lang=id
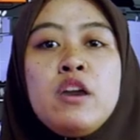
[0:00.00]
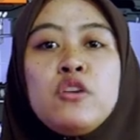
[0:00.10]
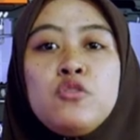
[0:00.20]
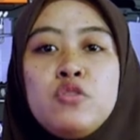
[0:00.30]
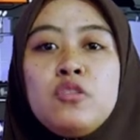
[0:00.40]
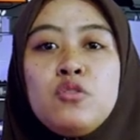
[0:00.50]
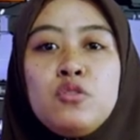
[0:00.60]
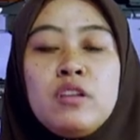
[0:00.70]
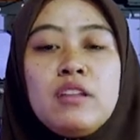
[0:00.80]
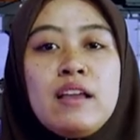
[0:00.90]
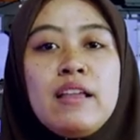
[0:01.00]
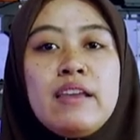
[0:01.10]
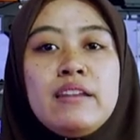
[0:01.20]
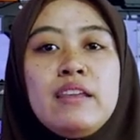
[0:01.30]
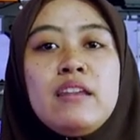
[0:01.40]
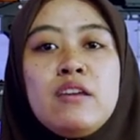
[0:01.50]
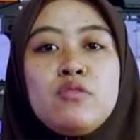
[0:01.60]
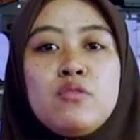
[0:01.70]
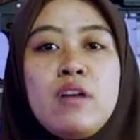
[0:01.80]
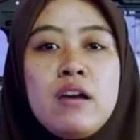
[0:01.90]
unit-unit yang ready
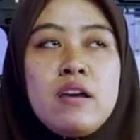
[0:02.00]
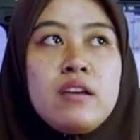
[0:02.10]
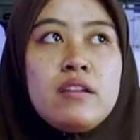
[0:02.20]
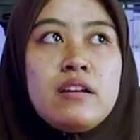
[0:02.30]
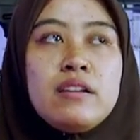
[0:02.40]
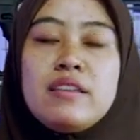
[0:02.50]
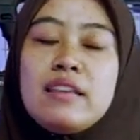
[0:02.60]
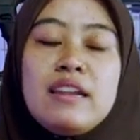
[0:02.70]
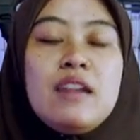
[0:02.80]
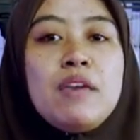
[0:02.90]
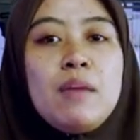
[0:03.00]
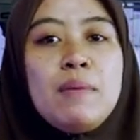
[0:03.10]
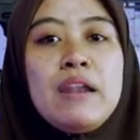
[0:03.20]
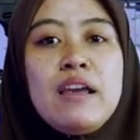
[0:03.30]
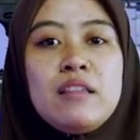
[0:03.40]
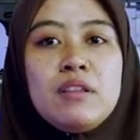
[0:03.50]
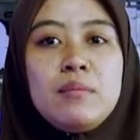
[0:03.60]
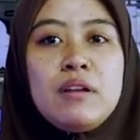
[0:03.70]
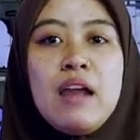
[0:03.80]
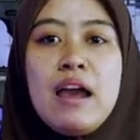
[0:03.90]
dan juga e, di sini banyak pilihan teman-teman.